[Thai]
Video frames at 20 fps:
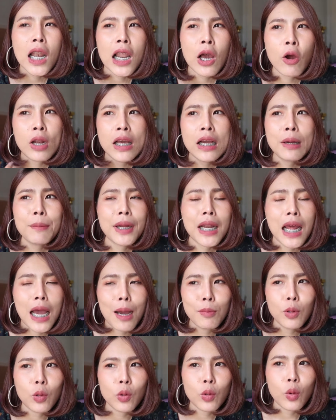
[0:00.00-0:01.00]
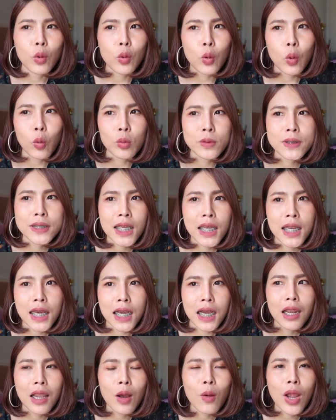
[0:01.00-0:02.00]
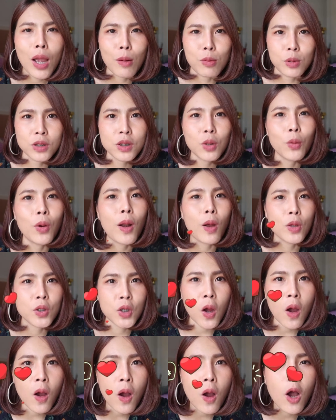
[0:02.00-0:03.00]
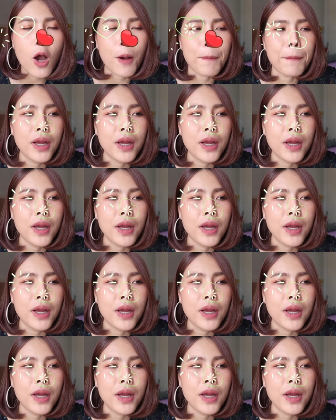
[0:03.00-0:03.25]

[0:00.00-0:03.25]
เราเริ่มมาทำลง YouTube เสร็จอะเรากลับรู้สึกว่าเราชอ